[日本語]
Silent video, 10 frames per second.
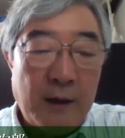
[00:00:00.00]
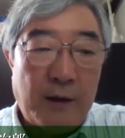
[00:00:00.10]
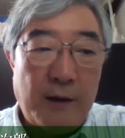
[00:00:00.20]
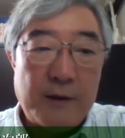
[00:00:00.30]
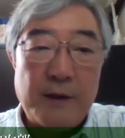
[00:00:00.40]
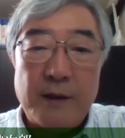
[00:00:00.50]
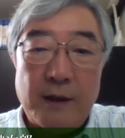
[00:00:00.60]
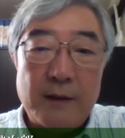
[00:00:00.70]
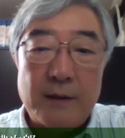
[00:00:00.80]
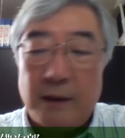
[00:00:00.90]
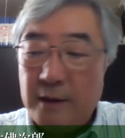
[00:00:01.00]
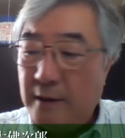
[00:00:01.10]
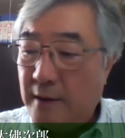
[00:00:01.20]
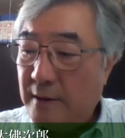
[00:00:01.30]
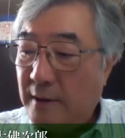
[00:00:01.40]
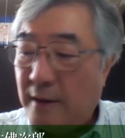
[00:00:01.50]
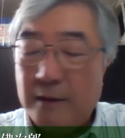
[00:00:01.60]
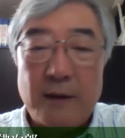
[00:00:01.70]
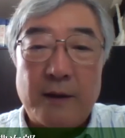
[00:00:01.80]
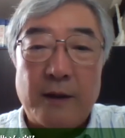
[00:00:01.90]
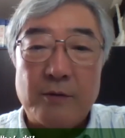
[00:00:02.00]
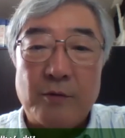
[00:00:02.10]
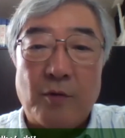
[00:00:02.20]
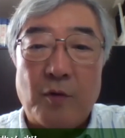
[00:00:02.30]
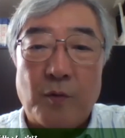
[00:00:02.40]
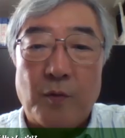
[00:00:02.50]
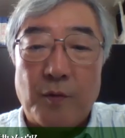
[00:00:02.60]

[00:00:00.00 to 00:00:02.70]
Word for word: 帝政があったり、なんだかんだでその